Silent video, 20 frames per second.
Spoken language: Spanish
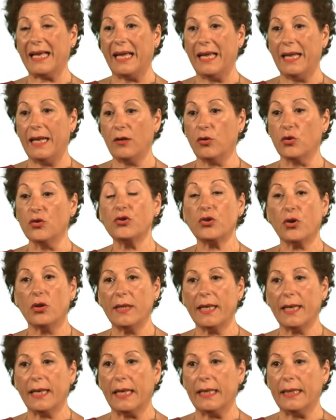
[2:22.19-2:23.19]
el
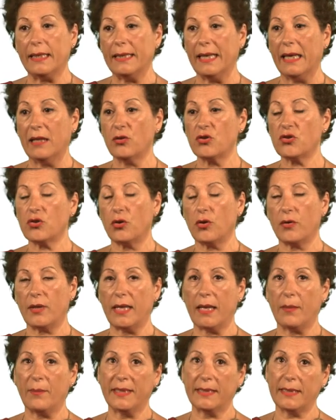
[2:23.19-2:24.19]
control de calidad, no solo
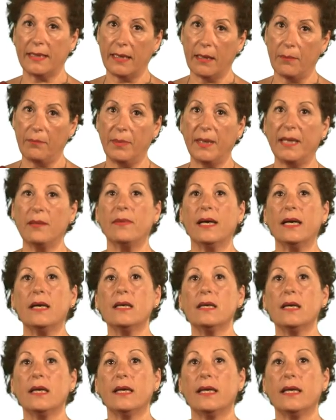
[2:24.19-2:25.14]
de las materias primas